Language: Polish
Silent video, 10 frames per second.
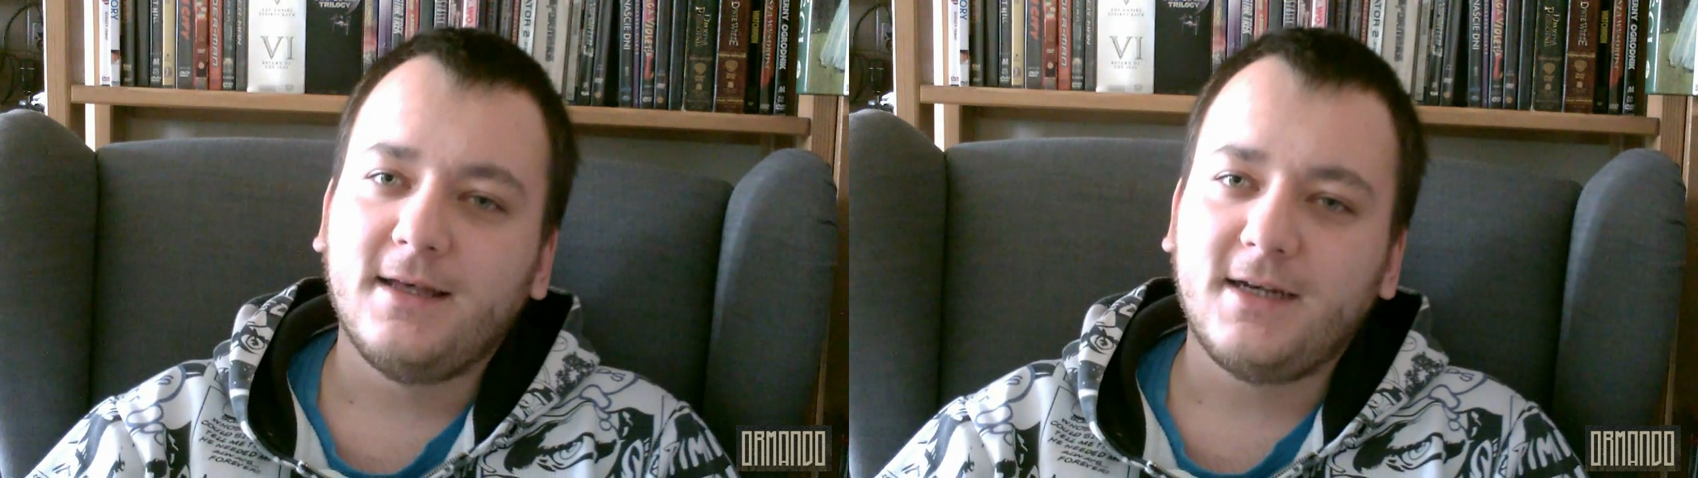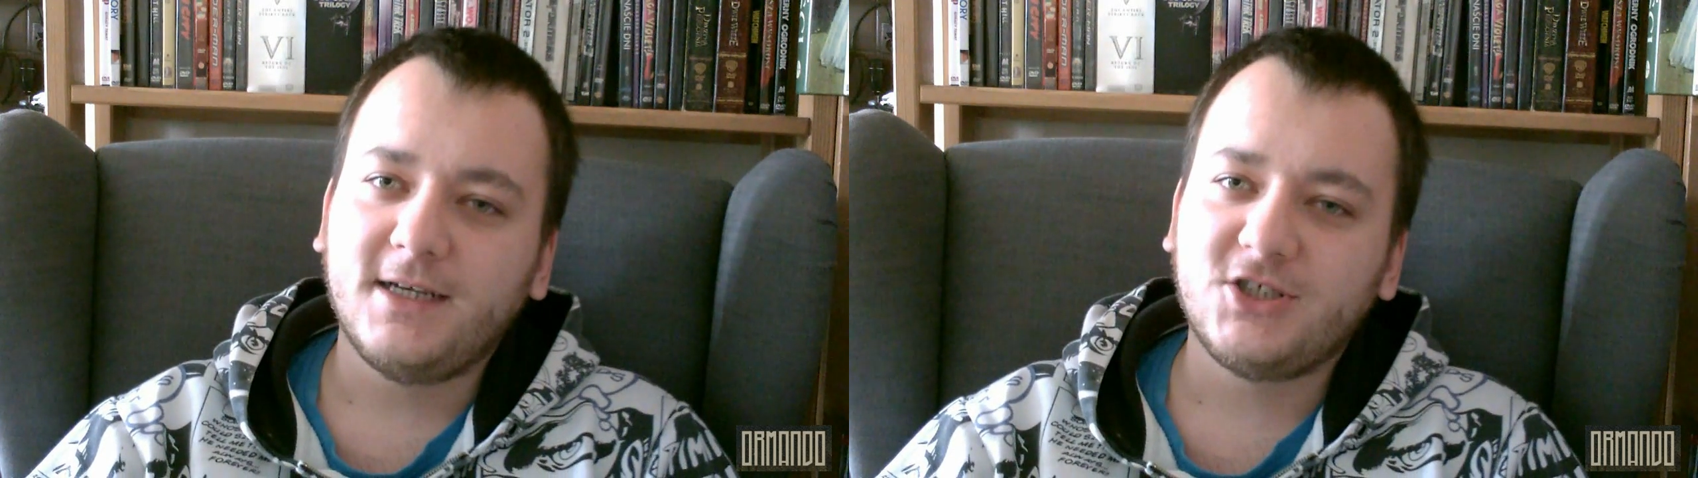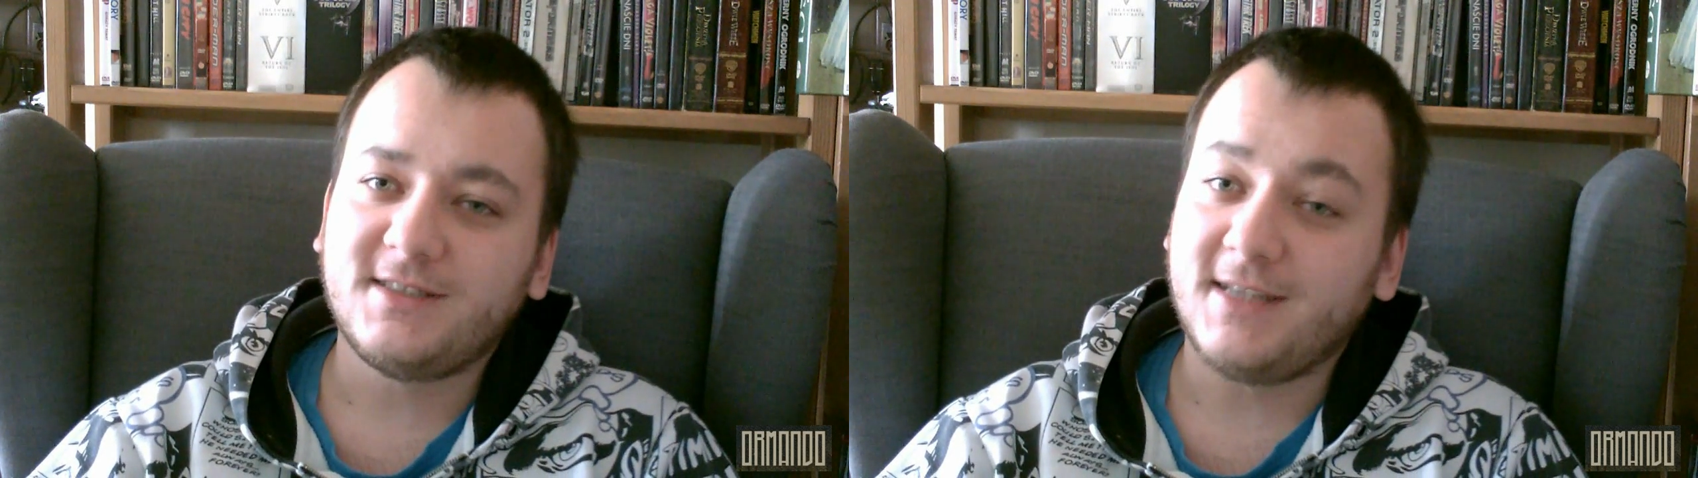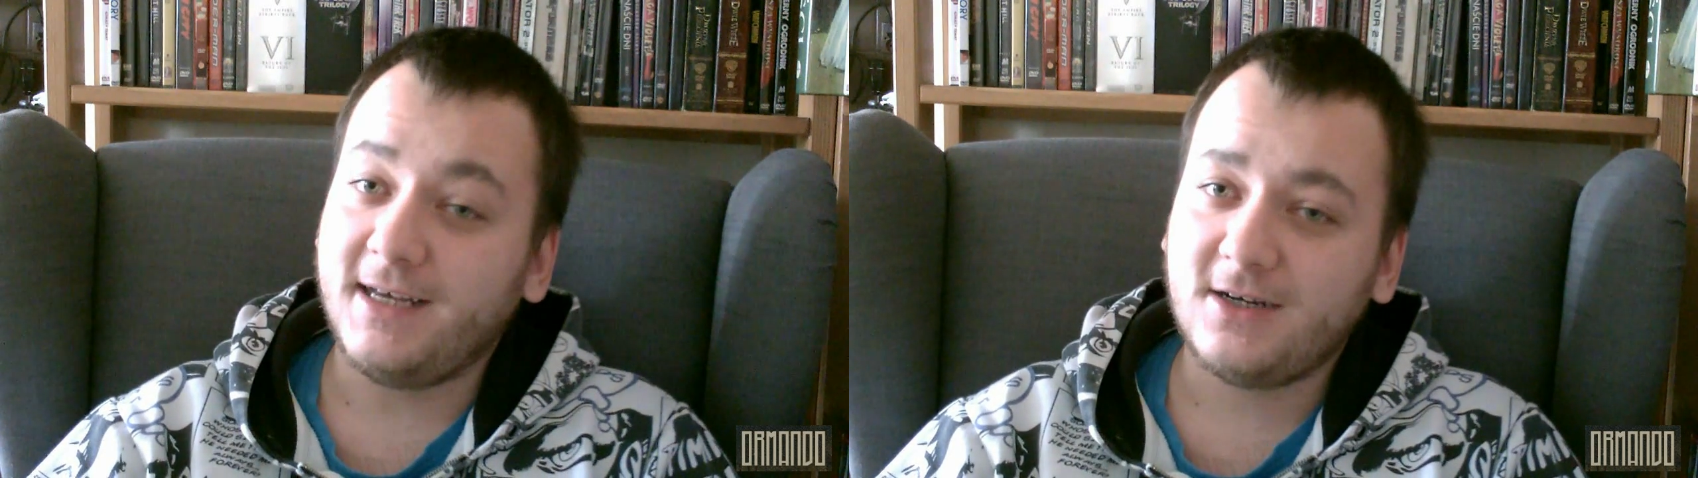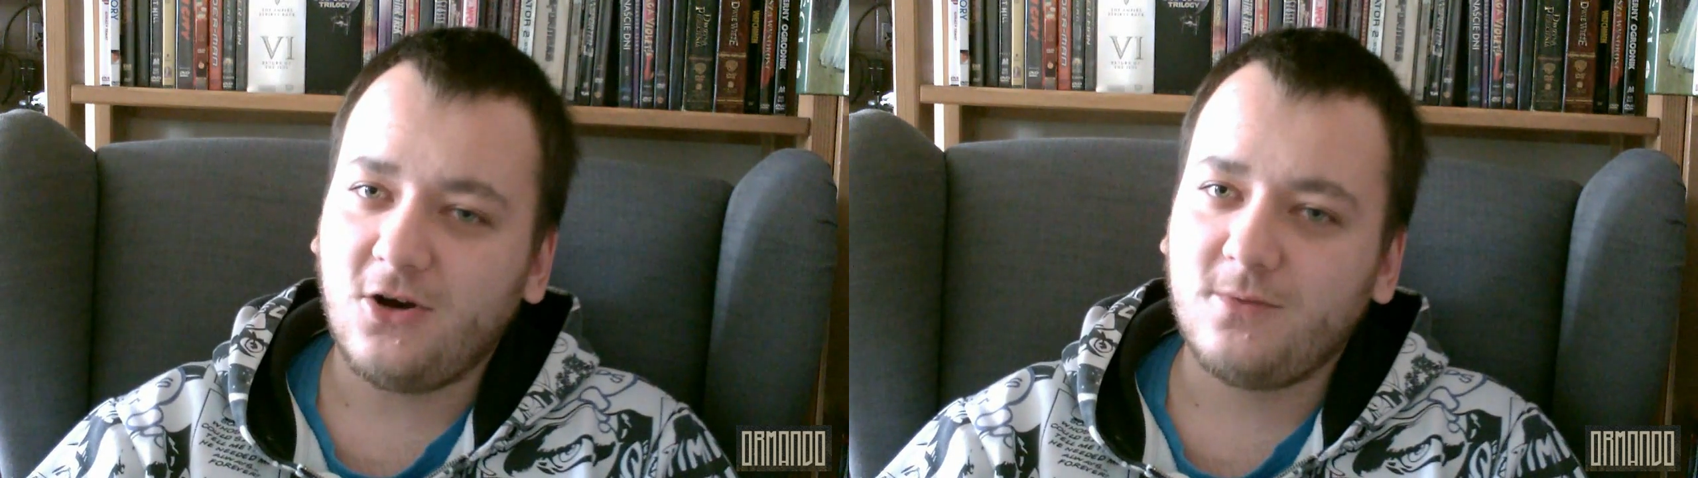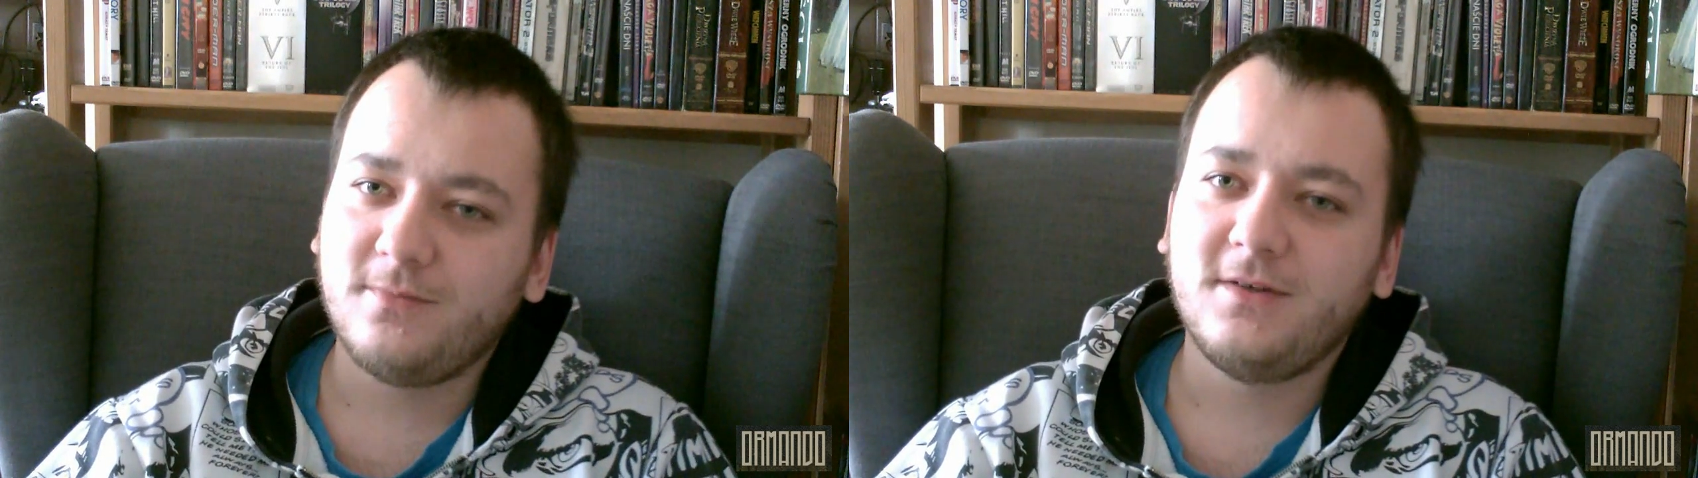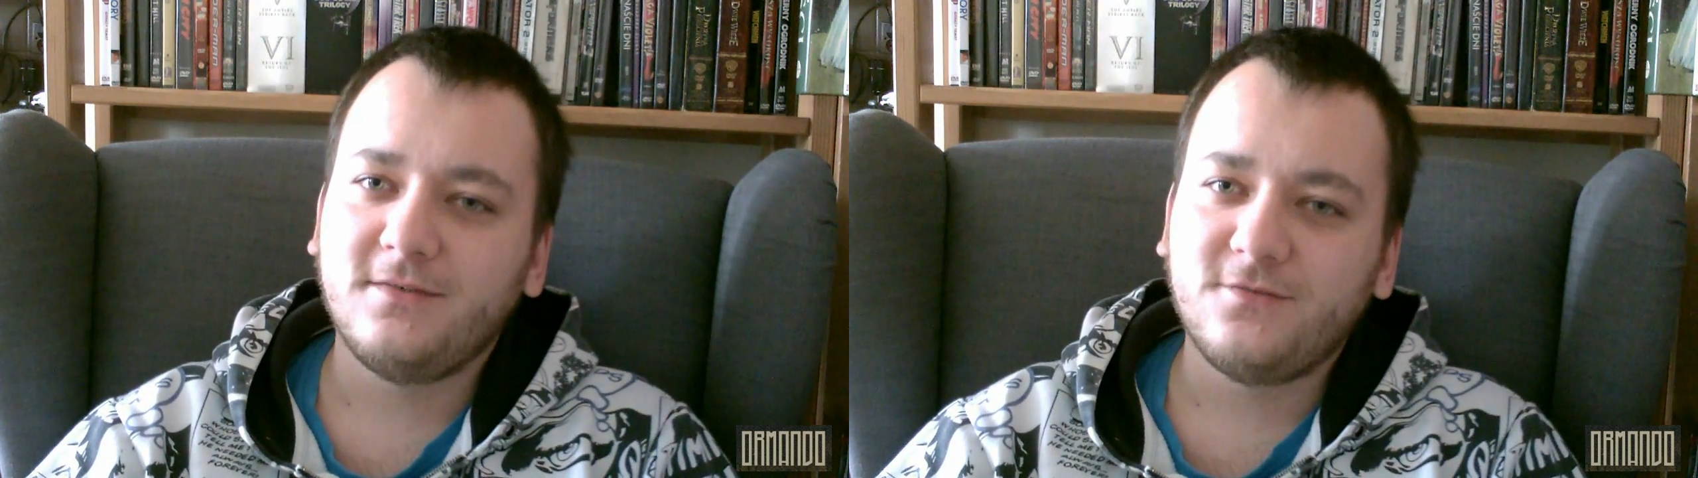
reżyserką e,